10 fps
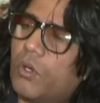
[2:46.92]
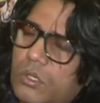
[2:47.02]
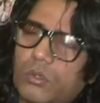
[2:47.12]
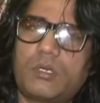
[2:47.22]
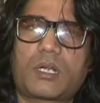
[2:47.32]

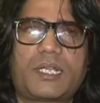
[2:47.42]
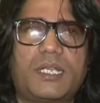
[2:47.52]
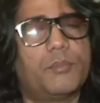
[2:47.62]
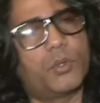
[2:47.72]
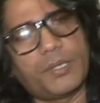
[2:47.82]
बहुत लोग कर रहे
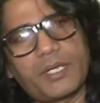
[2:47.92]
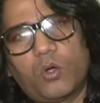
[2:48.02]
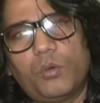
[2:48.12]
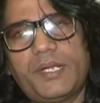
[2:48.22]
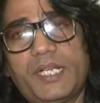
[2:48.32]
हैं
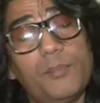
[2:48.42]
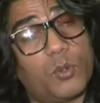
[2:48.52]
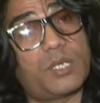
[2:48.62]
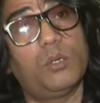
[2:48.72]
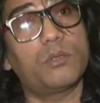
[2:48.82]
पोइट्री हो भी रही है
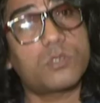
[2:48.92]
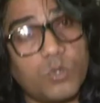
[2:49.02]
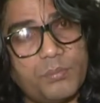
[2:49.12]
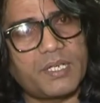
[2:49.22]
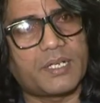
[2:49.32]
पोइट्री लोग
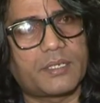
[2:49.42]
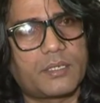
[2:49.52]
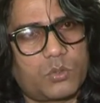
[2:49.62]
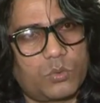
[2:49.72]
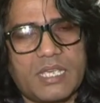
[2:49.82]
सुन भी रहे
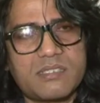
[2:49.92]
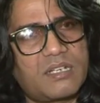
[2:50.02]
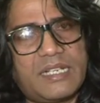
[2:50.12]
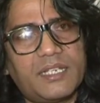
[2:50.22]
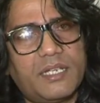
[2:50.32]
हैं तो
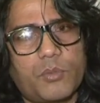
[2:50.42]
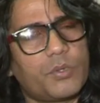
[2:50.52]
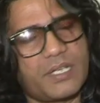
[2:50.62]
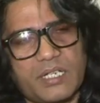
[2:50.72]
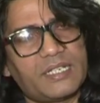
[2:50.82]
ऐसा नहीं है
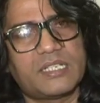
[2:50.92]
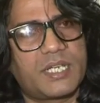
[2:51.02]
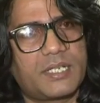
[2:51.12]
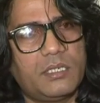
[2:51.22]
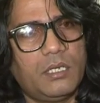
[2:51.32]
पोइट्री कहीं नहीं
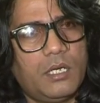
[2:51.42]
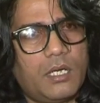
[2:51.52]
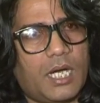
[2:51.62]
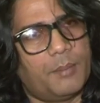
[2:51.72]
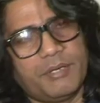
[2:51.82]
जाएगी
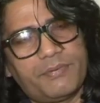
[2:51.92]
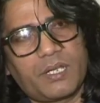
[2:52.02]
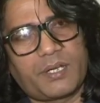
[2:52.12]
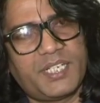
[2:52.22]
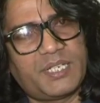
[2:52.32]
आप
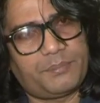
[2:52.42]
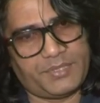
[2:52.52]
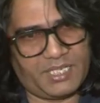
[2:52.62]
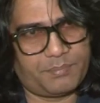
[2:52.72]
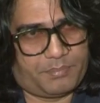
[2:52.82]
बेफिक्र रहिए
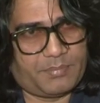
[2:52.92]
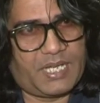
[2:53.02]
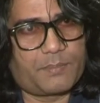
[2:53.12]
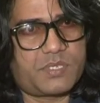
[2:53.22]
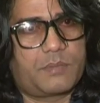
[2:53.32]
ये
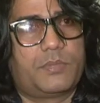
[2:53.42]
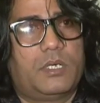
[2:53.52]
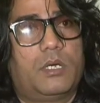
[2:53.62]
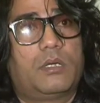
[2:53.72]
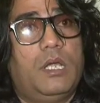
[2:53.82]
मैं आपसे
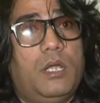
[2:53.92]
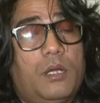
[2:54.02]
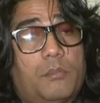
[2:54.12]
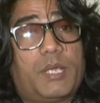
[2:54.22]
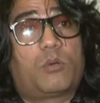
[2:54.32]

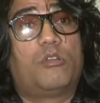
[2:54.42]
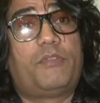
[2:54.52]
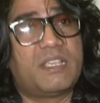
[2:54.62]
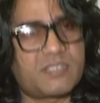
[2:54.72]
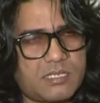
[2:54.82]
बड़े
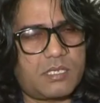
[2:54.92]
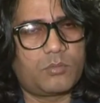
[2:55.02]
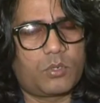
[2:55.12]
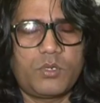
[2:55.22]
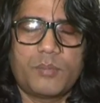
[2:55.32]
कॉन्फिडेंस के
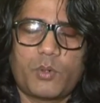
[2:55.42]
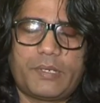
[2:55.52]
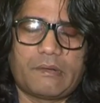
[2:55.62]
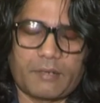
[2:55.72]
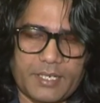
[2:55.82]
साथ बोल रहा हूँ कि
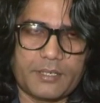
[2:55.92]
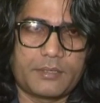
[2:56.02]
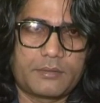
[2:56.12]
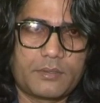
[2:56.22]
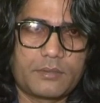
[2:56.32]
पोइट्री रहेगी